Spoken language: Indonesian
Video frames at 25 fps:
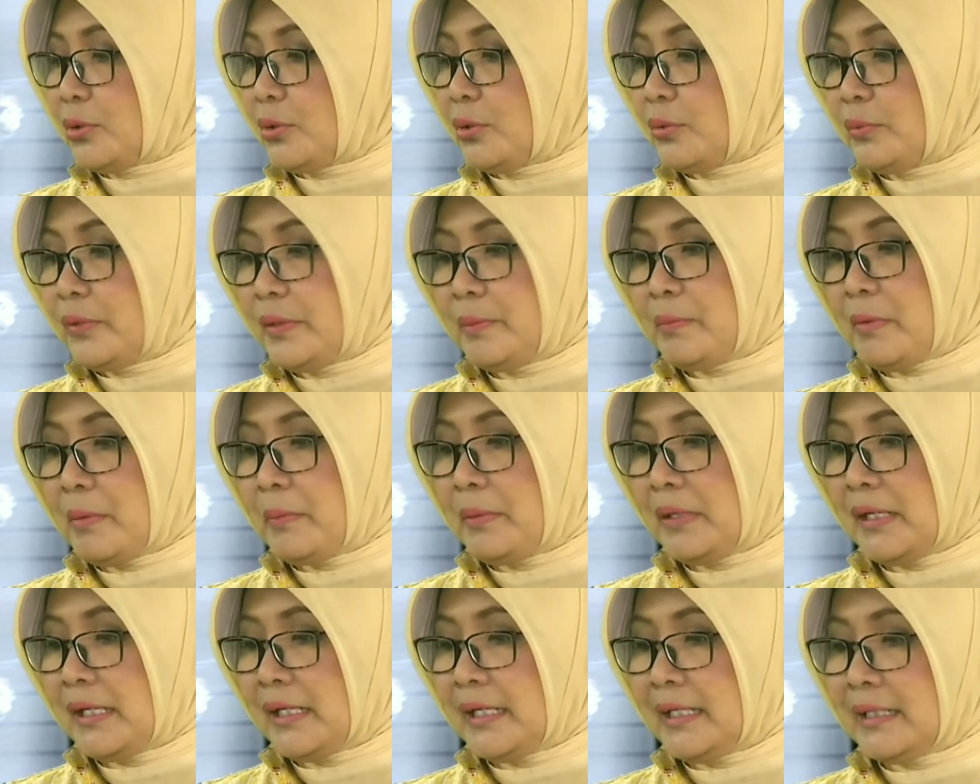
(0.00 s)
Jokowi
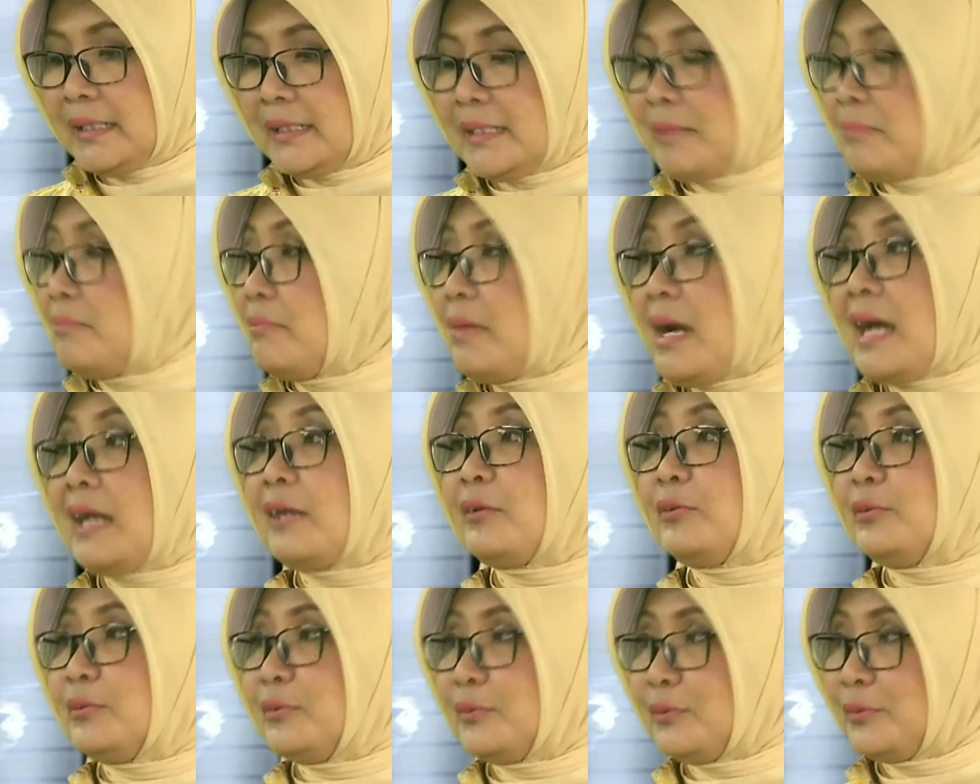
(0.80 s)
memiliki tim
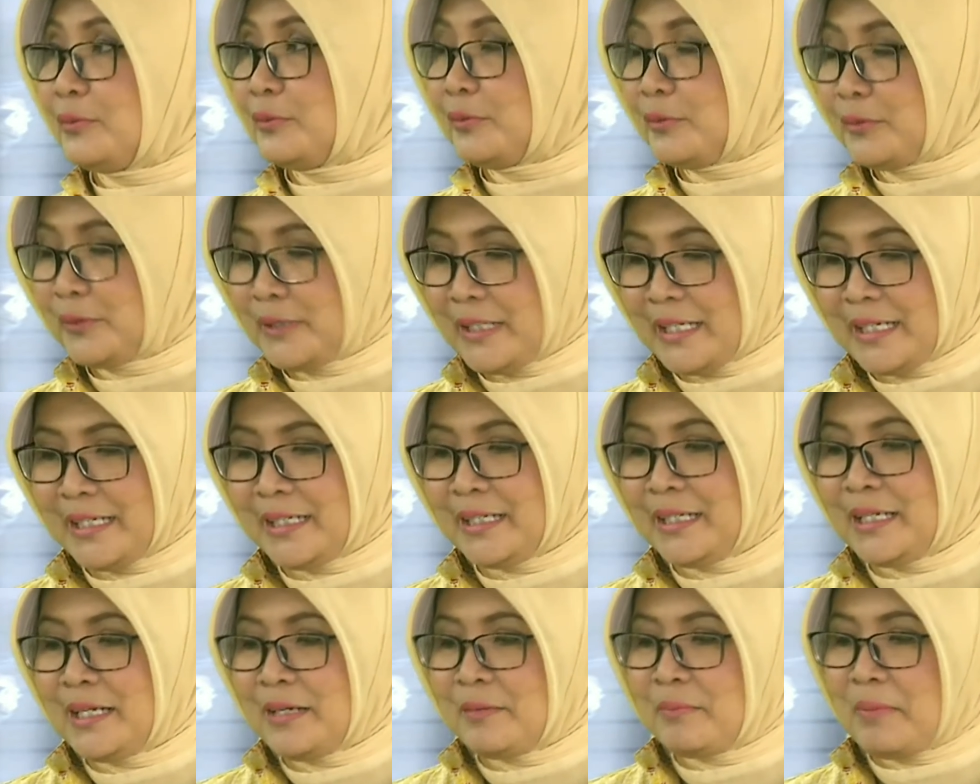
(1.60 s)
baru.
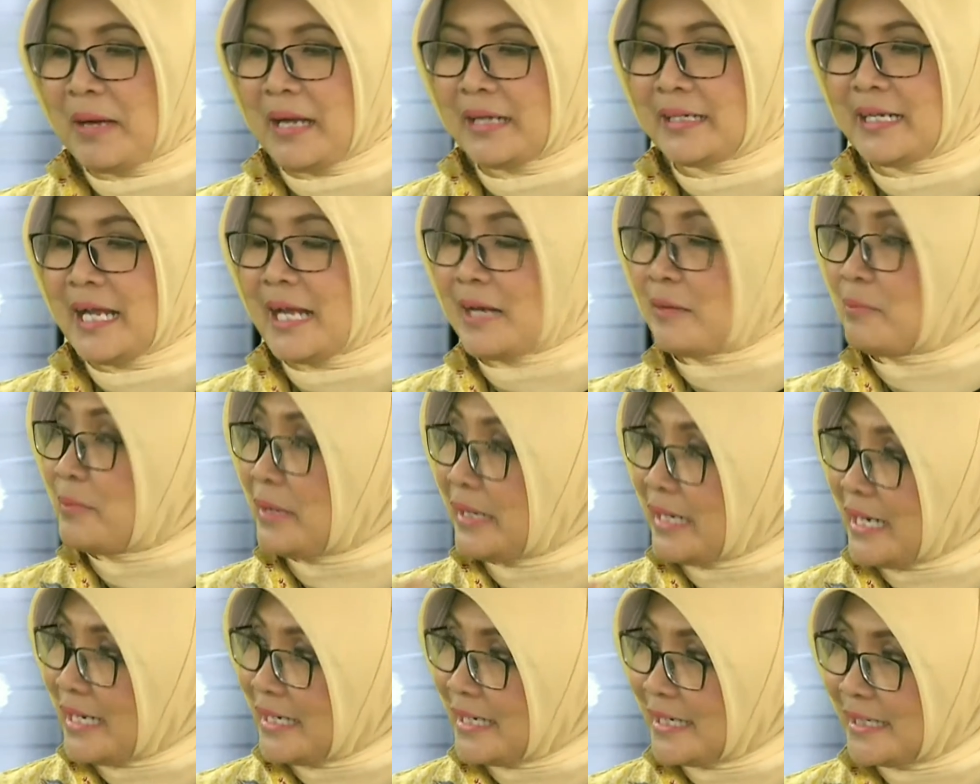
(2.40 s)
Yeah. Ya. Pak
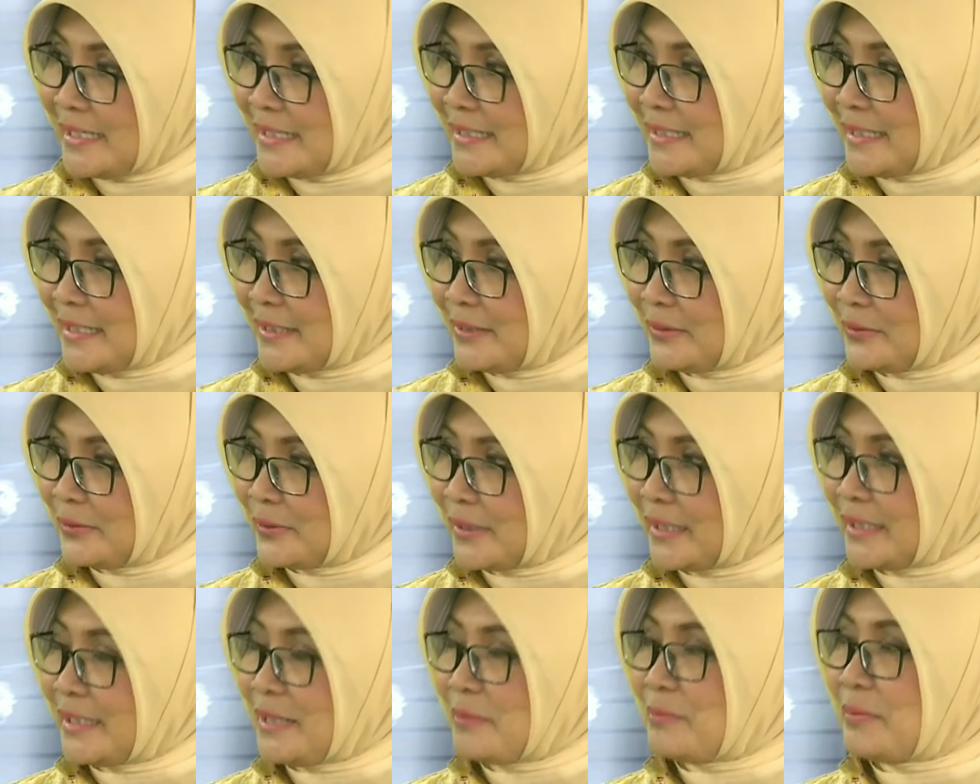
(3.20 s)
Darmin ada di
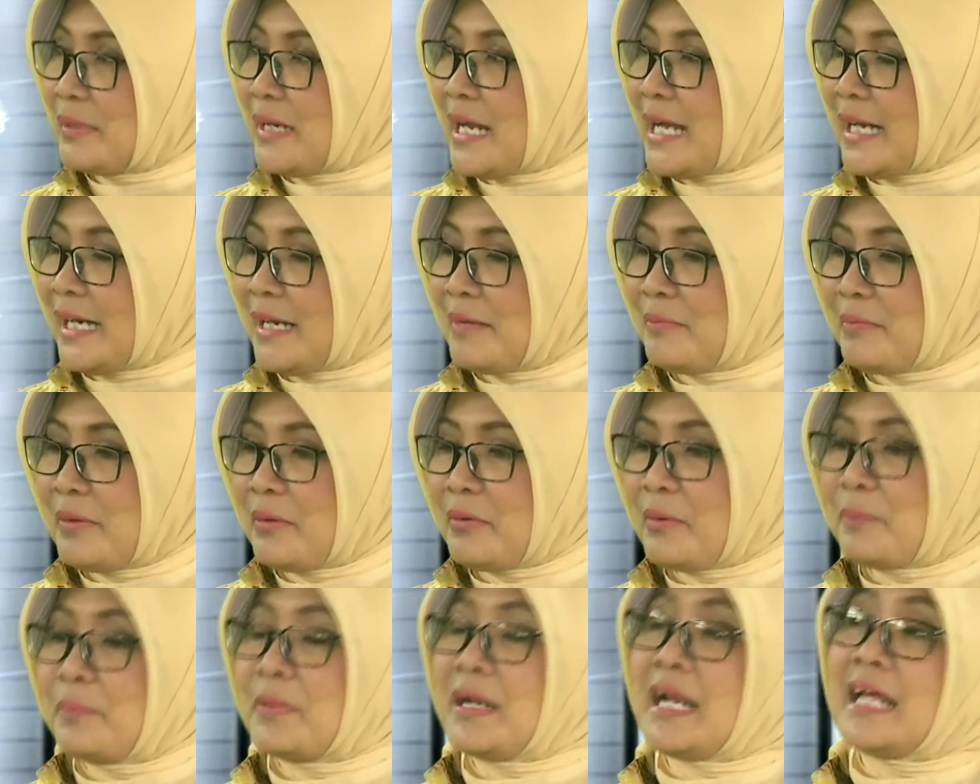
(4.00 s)
situ. Kita yeah. berharap
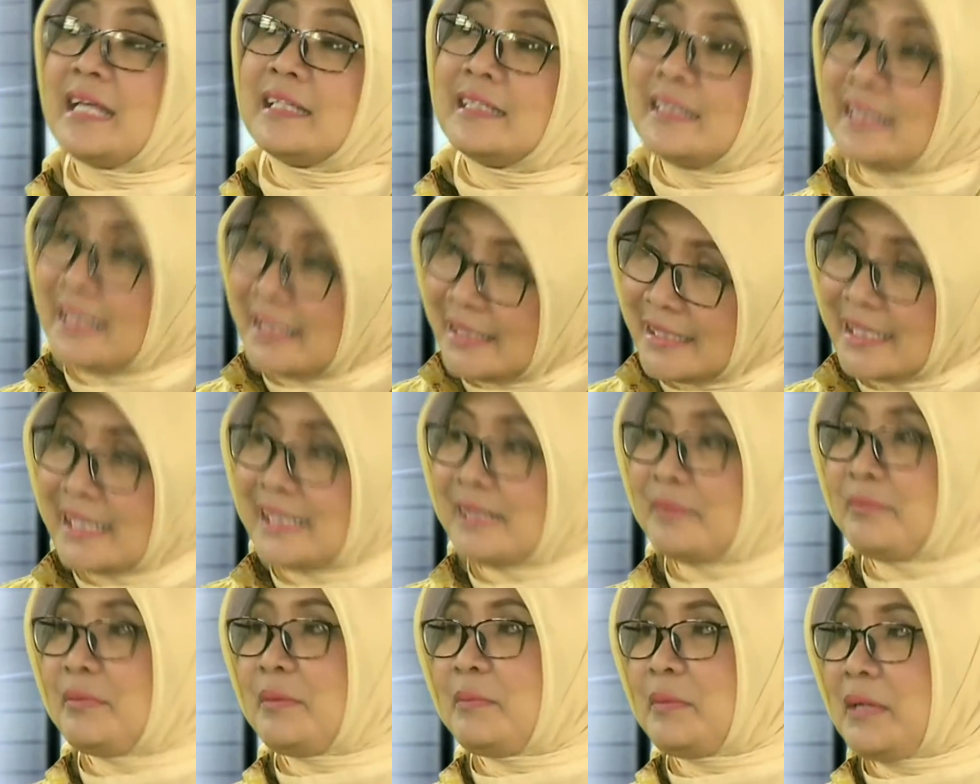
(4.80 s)
bahwa belajar
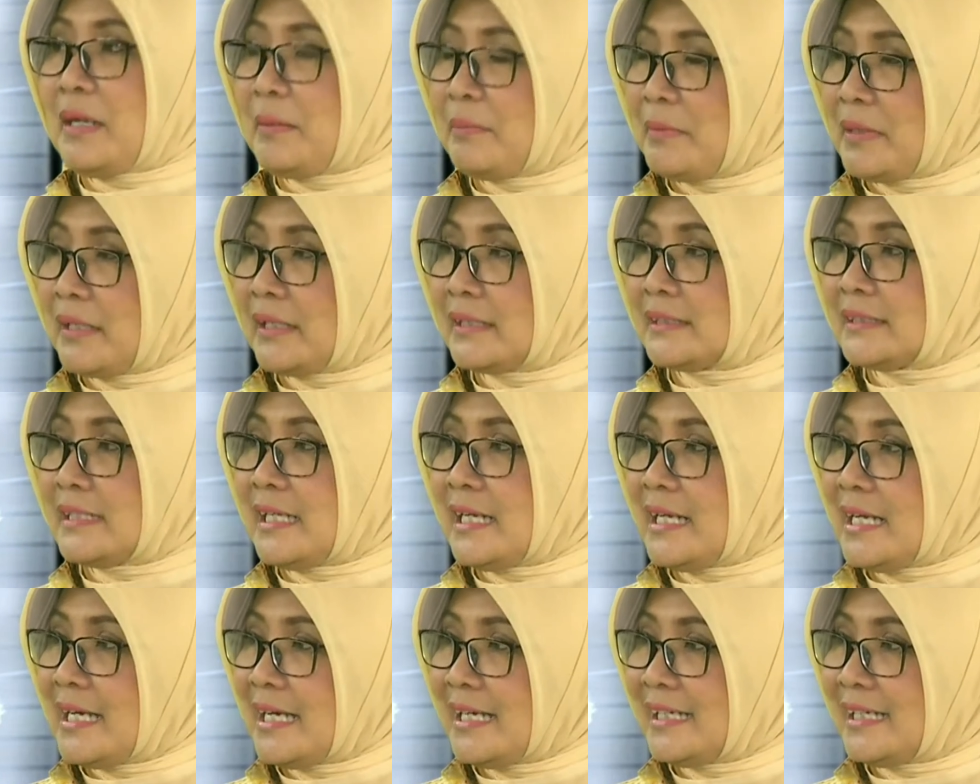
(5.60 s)
dari beberapa termasuk kesalahan. Pak